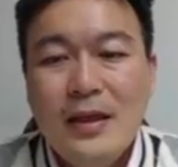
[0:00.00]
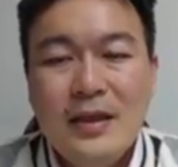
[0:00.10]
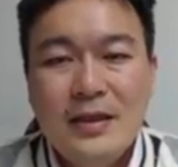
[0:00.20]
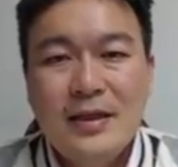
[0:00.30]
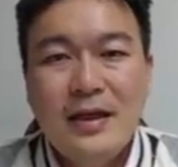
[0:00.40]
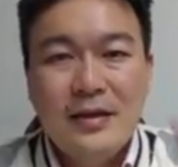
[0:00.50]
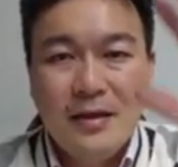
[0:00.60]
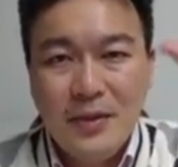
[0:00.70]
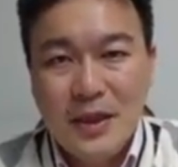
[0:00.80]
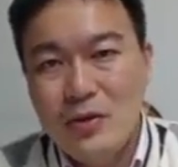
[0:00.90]
那你知道
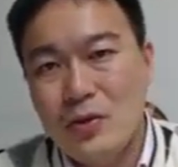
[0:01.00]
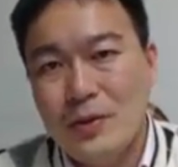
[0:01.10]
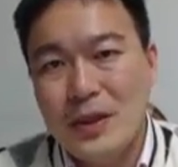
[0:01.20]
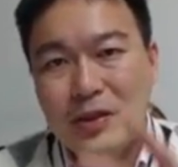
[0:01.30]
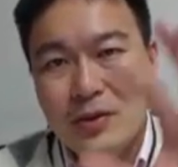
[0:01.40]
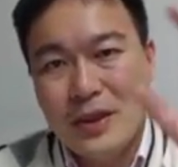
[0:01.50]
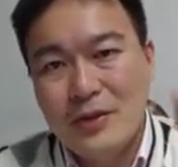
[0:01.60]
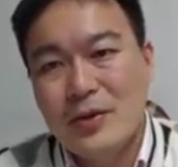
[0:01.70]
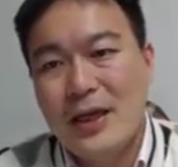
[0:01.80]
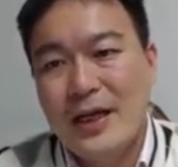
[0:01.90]
这个偏心柱里面受
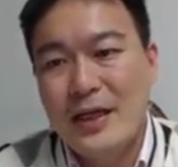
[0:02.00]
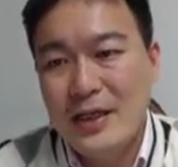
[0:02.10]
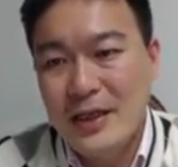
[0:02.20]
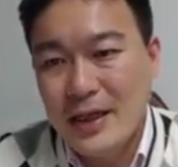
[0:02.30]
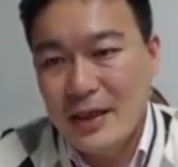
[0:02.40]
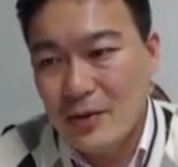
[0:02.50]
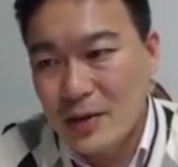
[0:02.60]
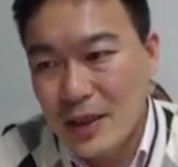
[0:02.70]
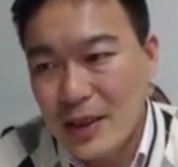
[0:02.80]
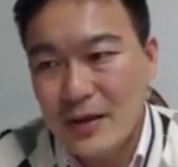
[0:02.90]
到的最大应力，应该是
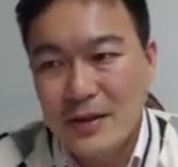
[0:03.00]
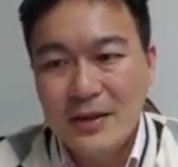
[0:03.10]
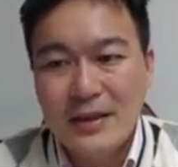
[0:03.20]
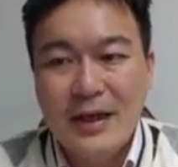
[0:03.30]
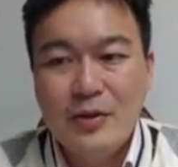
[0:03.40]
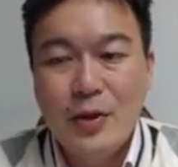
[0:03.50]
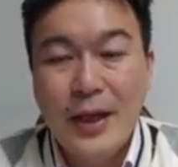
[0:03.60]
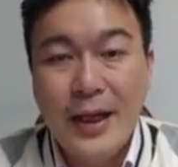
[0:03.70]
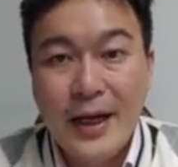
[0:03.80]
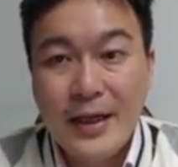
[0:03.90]
用这条式子来
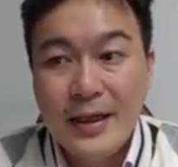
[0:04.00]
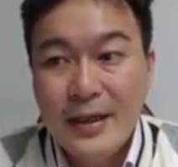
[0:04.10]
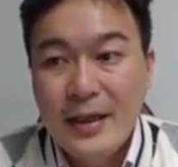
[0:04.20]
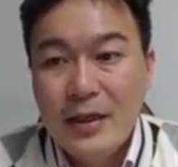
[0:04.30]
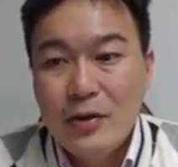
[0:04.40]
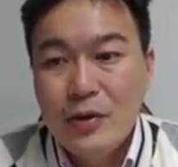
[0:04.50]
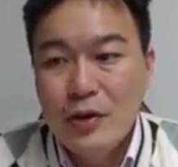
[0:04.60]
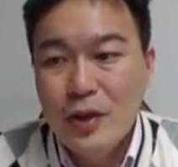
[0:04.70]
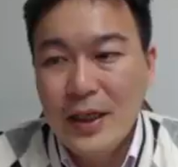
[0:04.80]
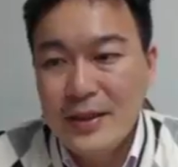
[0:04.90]
算啊，所以
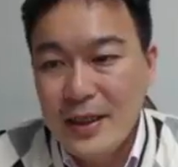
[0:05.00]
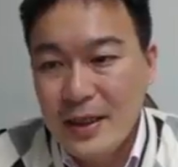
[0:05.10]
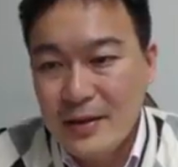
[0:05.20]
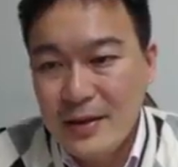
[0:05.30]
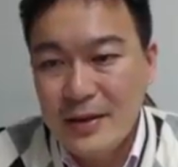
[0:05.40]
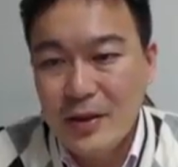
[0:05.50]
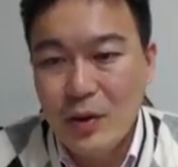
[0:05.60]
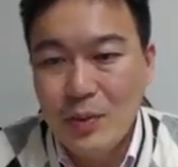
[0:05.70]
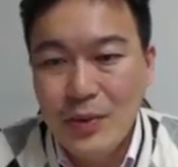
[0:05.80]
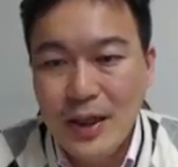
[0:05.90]
你就让这条式的结
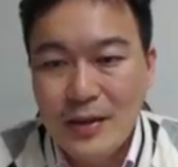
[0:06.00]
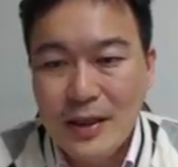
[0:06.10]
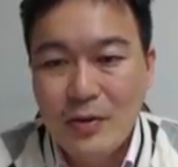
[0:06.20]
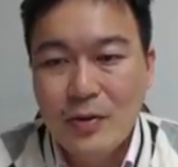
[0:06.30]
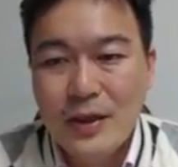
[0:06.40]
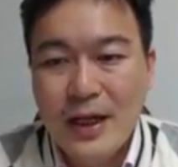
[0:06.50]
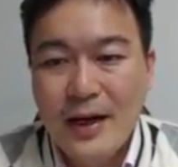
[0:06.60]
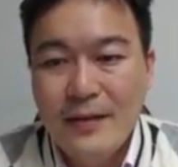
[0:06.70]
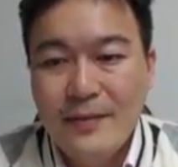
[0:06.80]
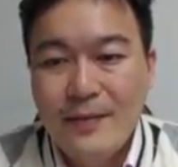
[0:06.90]
果不要超过
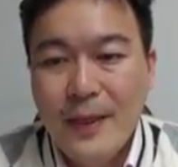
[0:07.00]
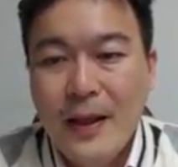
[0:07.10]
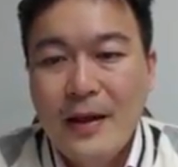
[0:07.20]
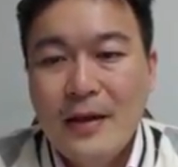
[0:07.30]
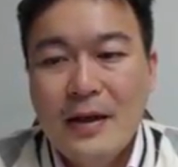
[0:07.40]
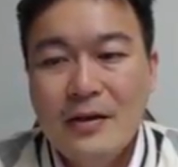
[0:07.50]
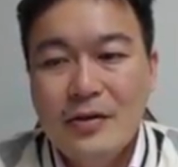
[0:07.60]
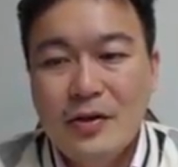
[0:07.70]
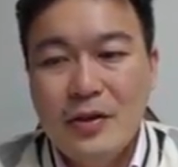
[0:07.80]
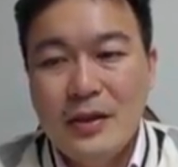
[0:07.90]
它。然后
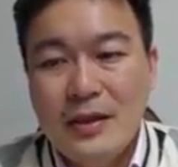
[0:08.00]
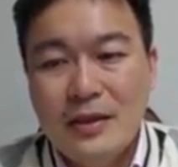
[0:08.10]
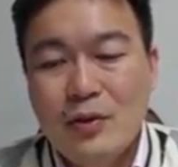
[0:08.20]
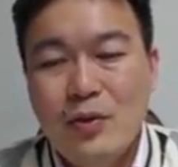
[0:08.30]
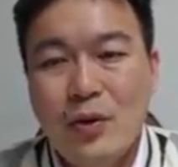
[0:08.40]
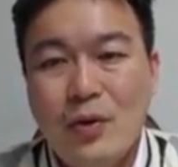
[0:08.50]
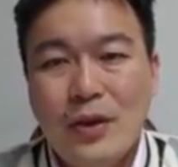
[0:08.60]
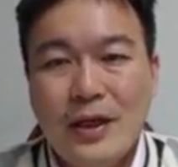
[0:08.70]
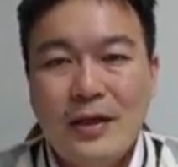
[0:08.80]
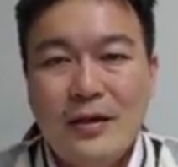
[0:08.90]
你如果
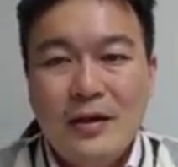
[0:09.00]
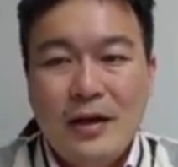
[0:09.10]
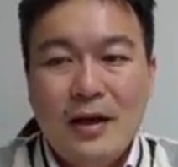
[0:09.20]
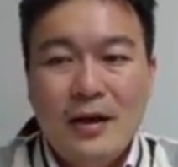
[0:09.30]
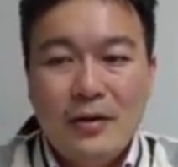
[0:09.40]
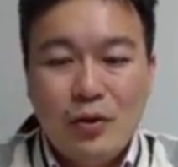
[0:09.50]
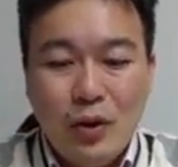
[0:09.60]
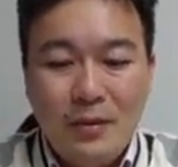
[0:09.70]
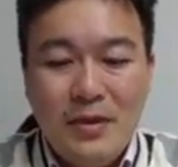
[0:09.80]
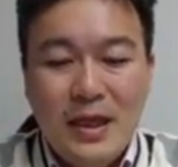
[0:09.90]
我的呃
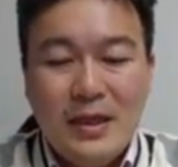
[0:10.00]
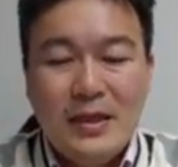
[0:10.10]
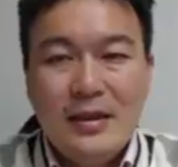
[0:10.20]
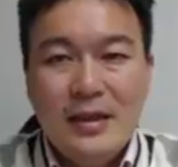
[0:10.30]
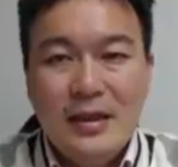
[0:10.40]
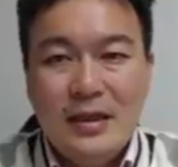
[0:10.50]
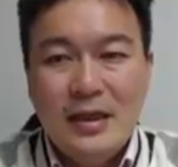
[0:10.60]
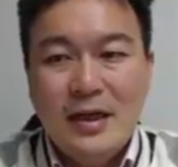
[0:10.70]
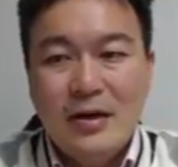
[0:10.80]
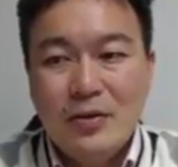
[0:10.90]
断面呢已
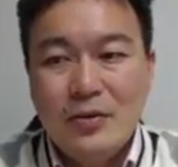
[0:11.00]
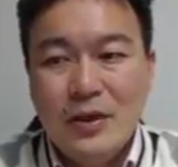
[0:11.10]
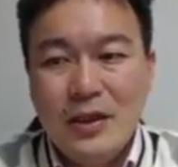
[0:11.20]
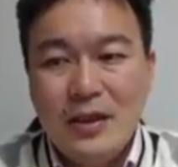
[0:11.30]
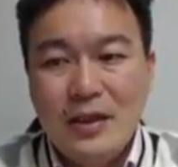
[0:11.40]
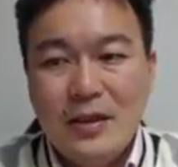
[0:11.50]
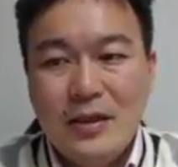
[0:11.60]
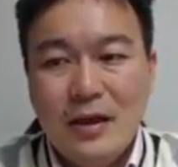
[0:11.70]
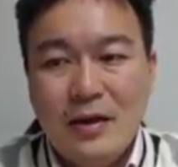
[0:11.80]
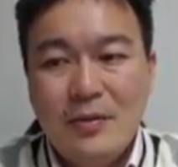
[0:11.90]
经告诉你了，
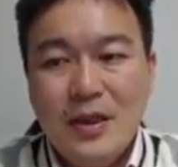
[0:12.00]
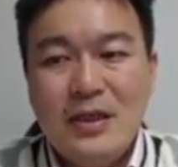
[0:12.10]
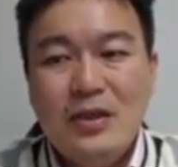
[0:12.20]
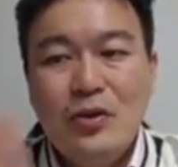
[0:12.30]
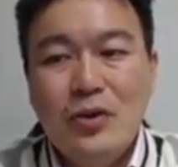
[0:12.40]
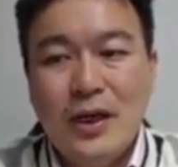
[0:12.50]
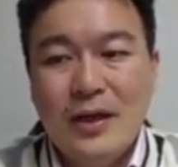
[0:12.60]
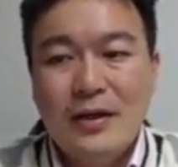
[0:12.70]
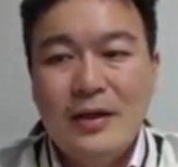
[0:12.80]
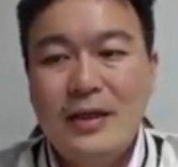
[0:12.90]
好，偏心距
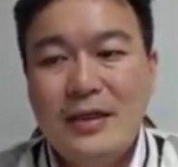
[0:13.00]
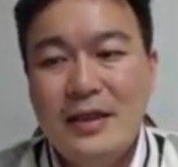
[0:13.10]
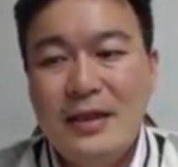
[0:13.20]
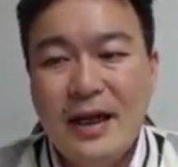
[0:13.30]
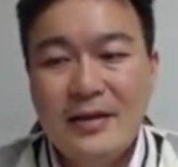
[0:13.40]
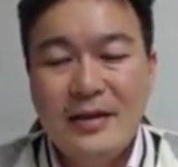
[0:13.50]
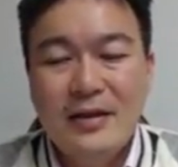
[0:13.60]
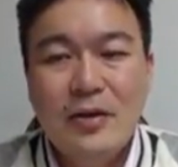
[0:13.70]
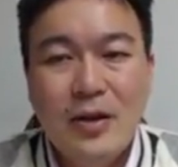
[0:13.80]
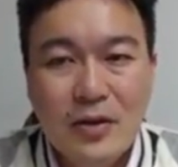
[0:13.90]
也 e c r 这
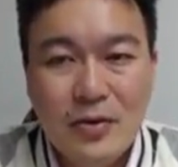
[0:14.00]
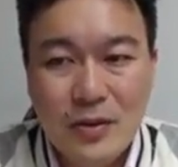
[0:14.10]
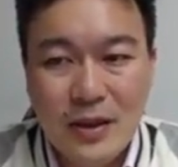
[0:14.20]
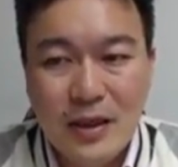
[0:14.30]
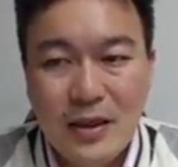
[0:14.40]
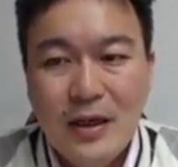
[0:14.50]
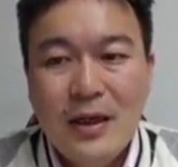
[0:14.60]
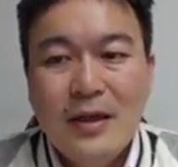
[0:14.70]
些都告诉你了。